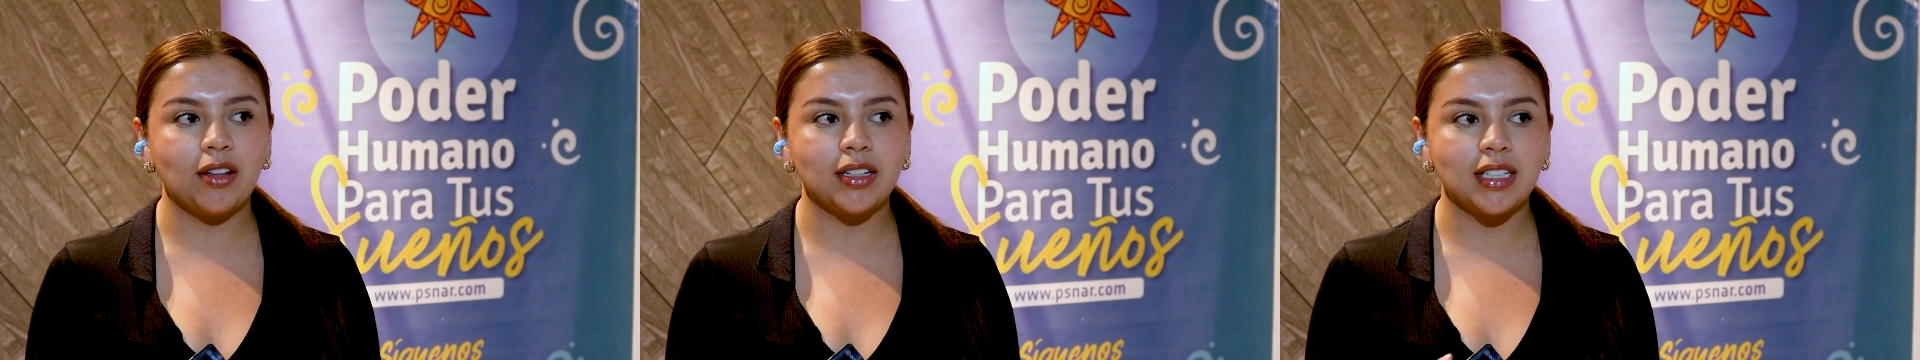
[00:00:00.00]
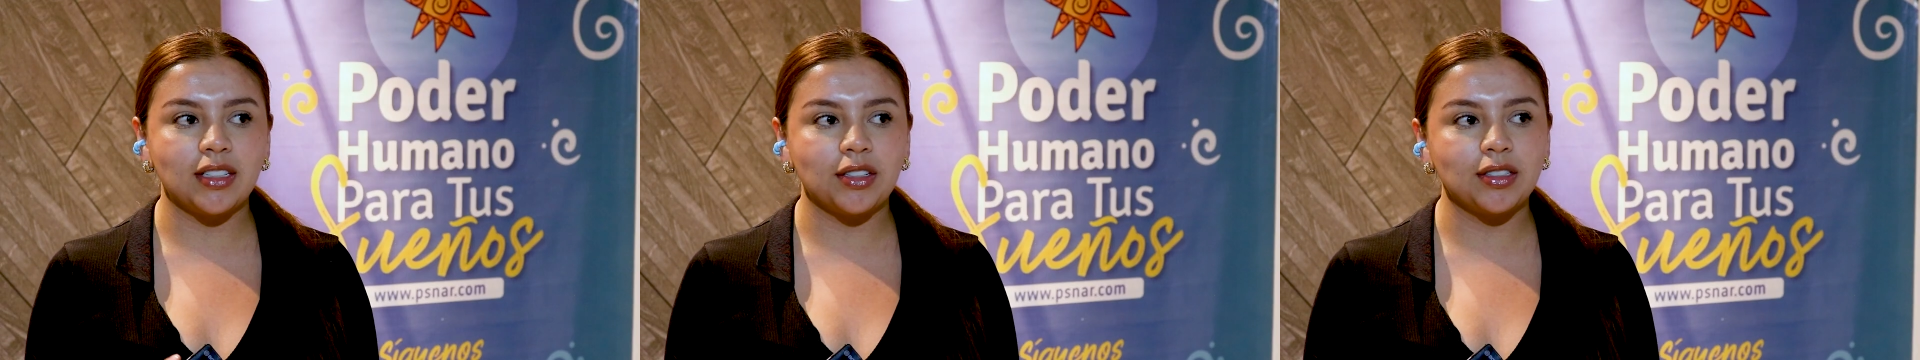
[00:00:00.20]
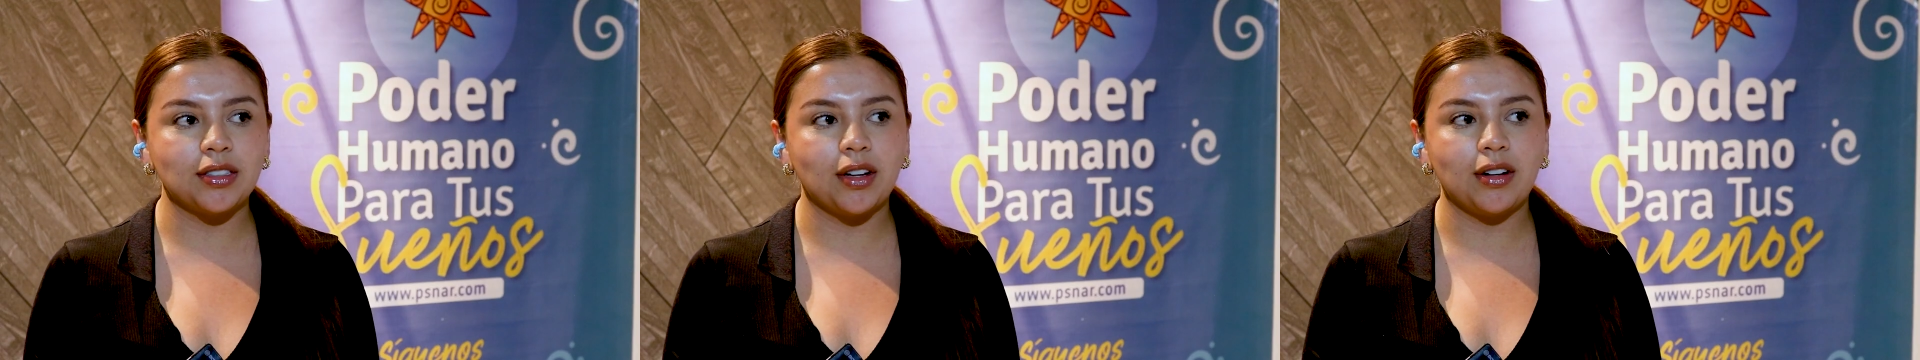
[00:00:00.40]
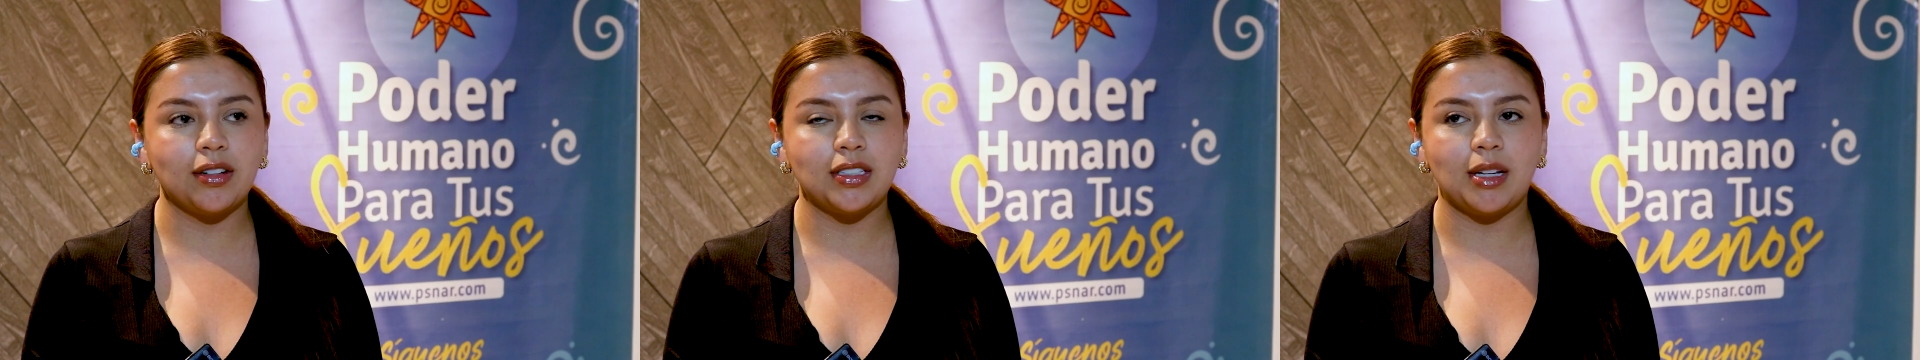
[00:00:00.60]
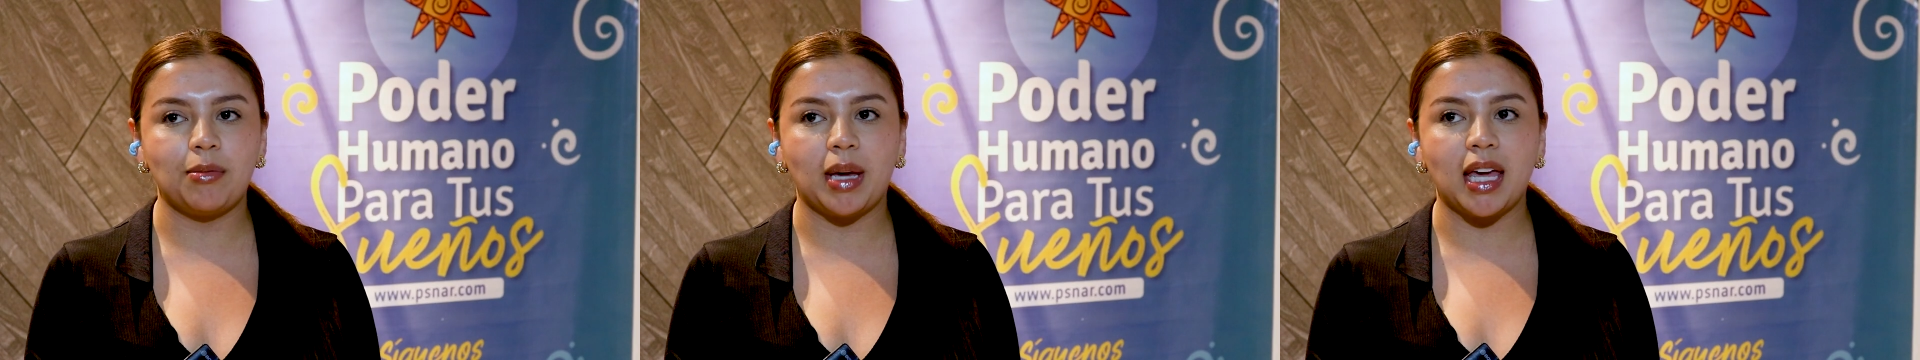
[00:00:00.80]
todos esos
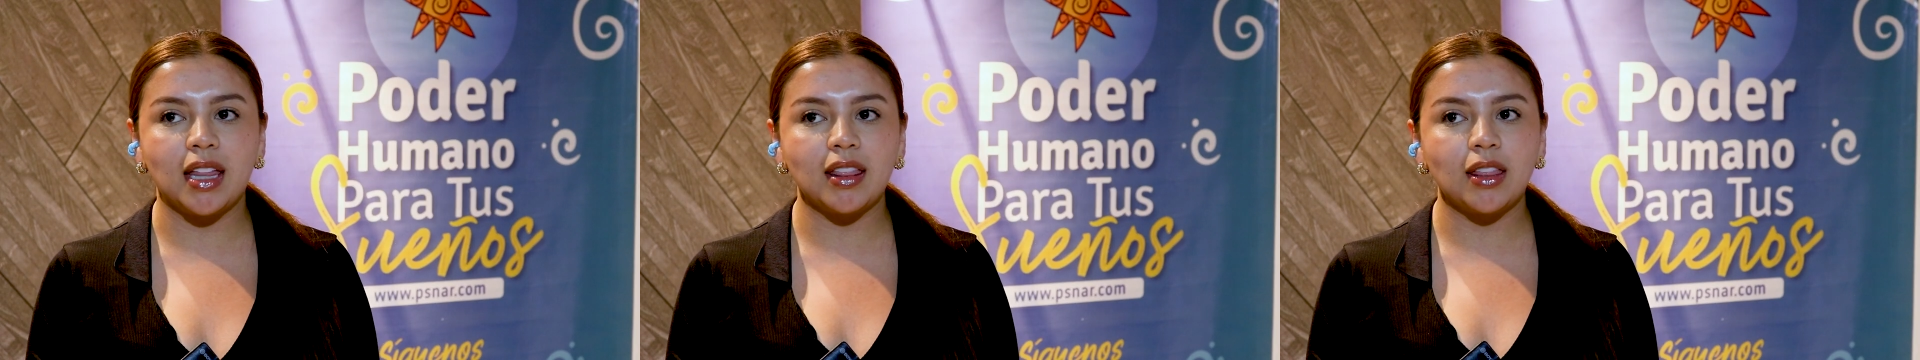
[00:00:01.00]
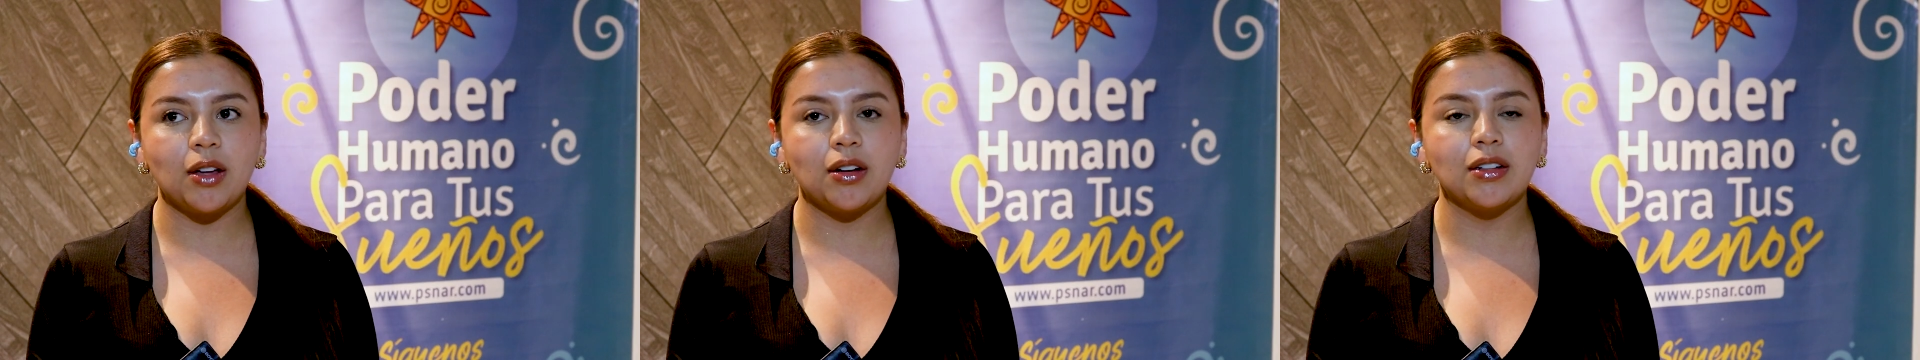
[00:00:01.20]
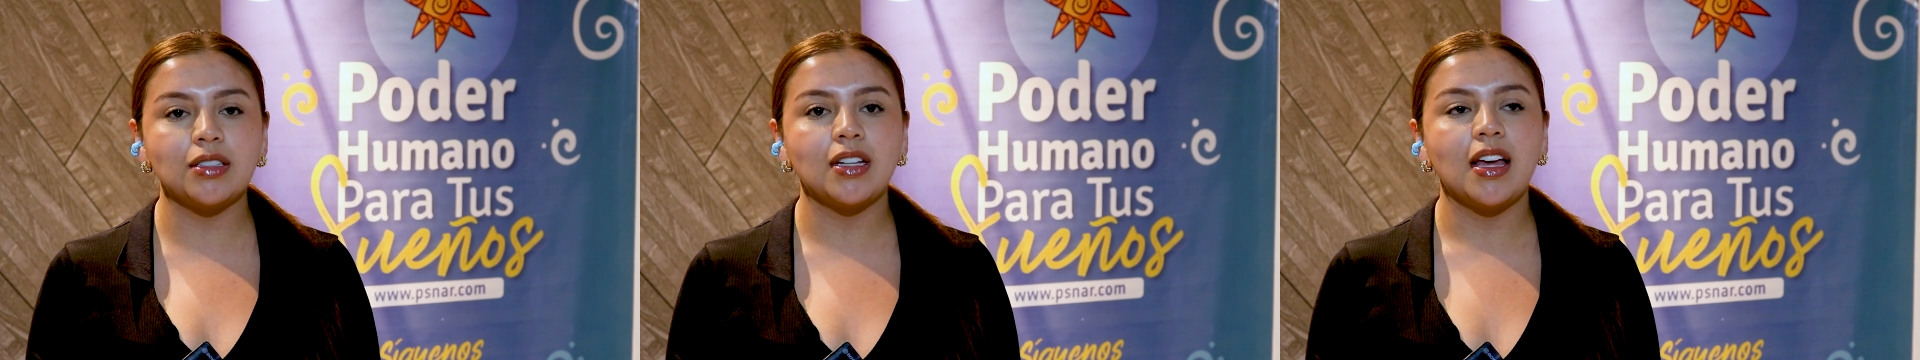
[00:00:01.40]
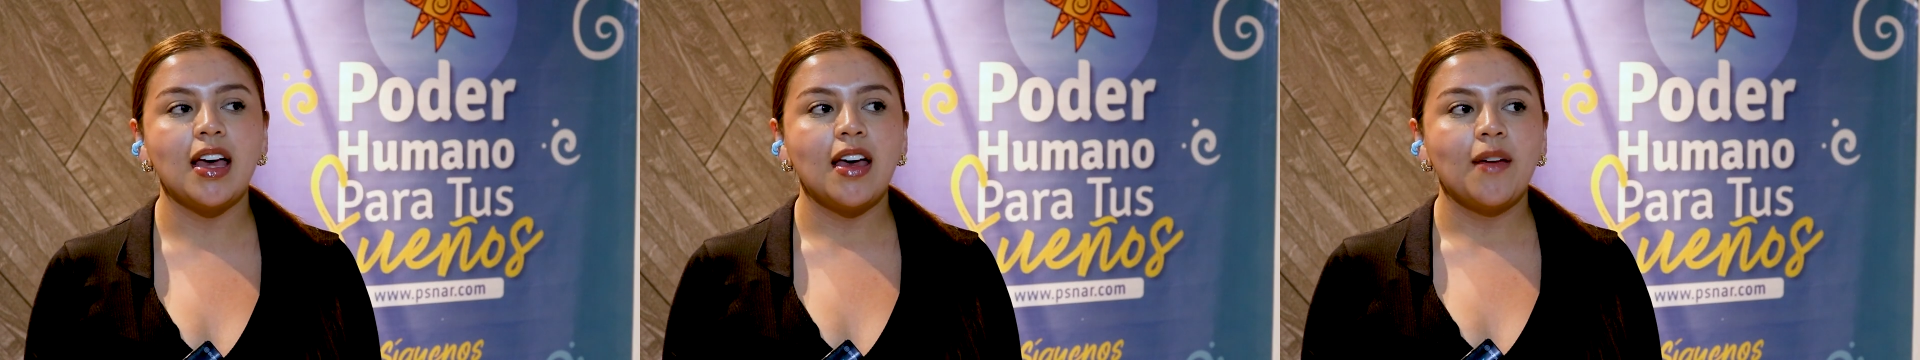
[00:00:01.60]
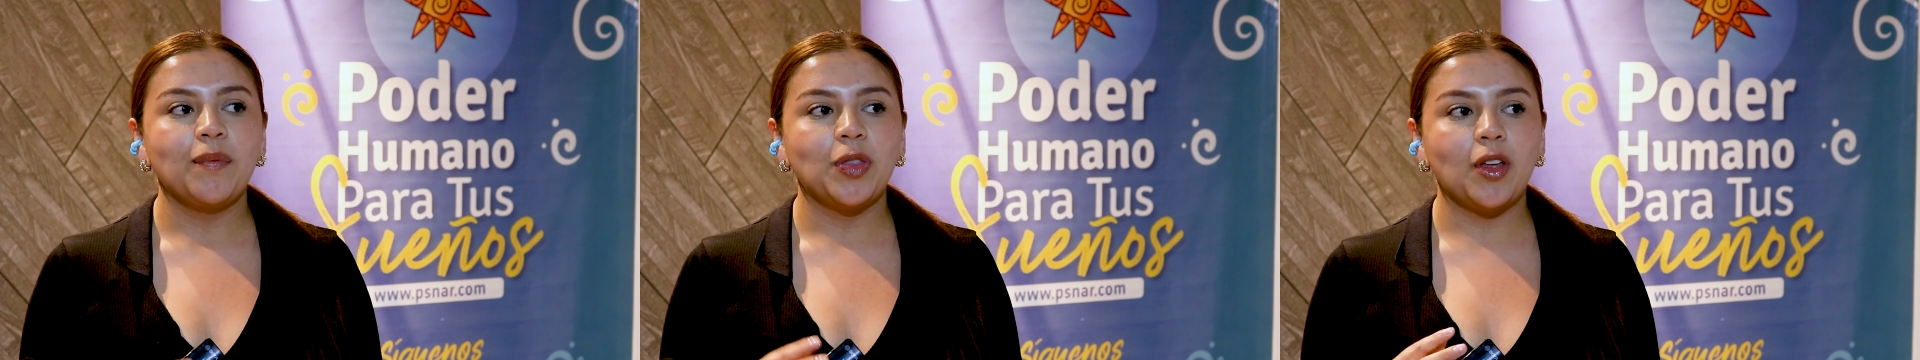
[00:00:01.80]
conocimientos,
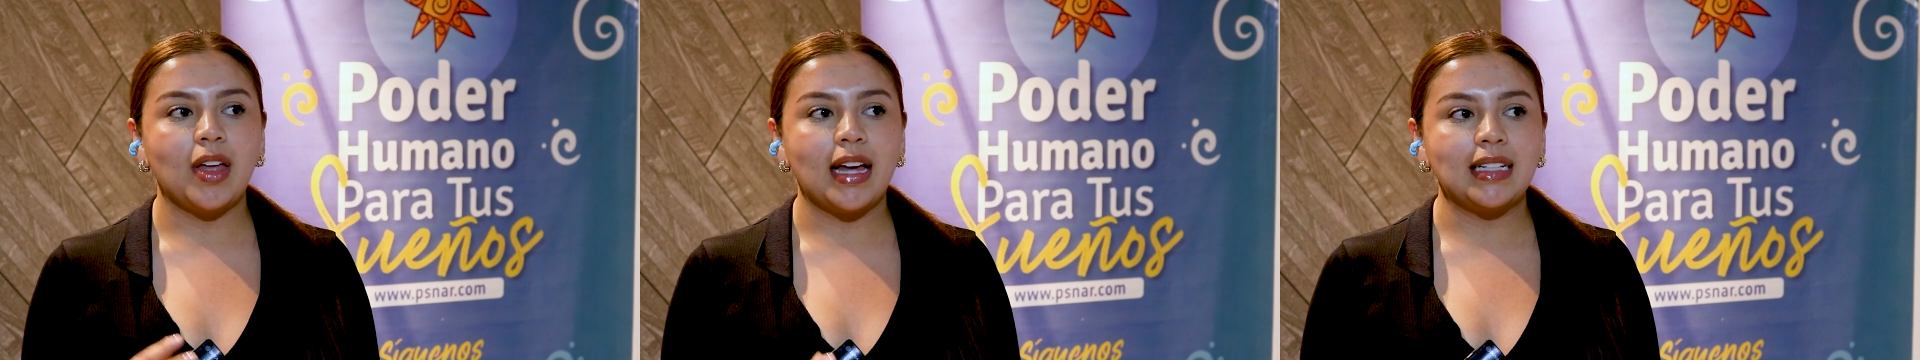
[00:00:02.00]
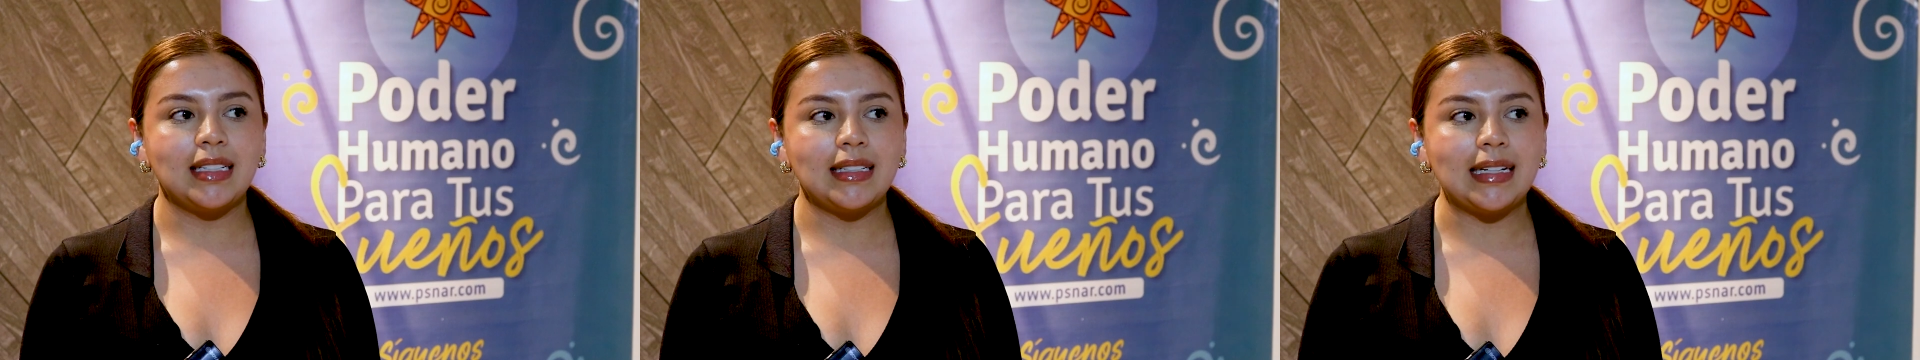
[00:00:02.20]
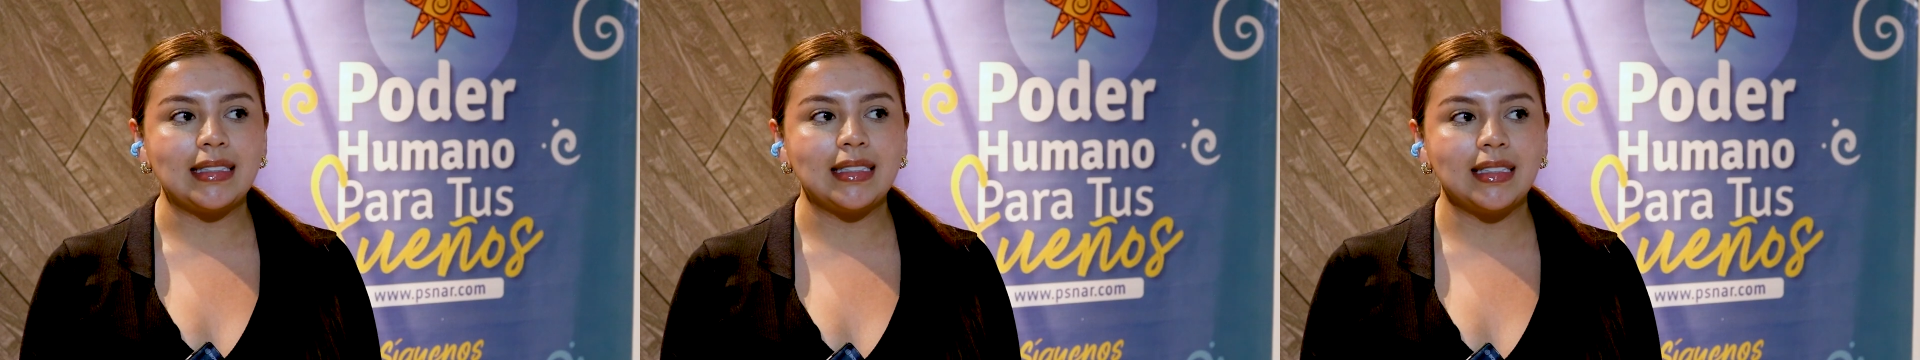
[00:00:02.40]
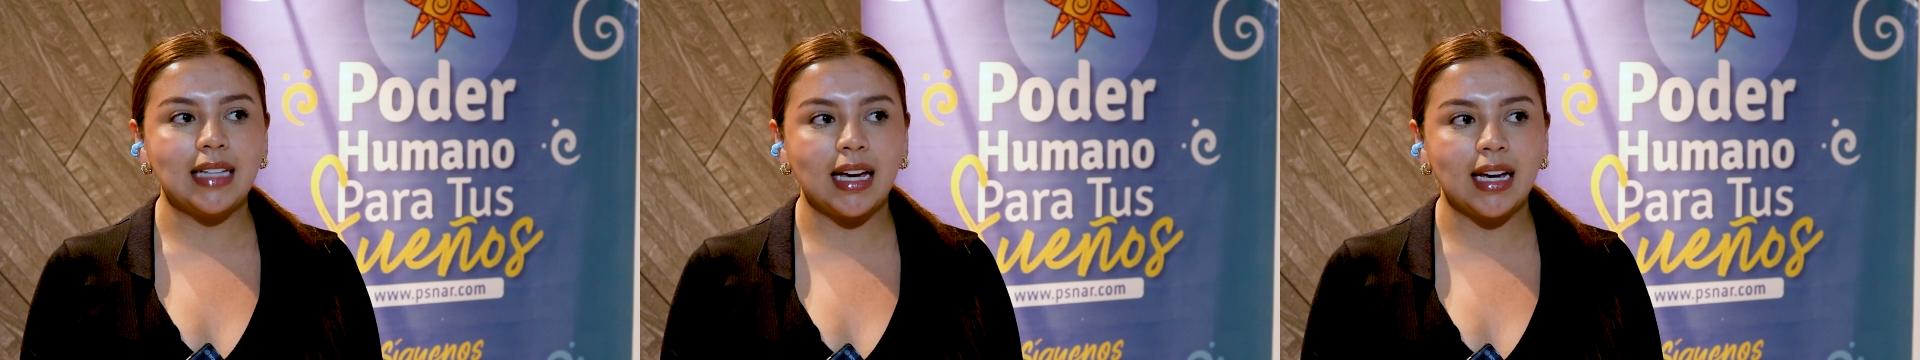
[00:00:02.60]
todas esas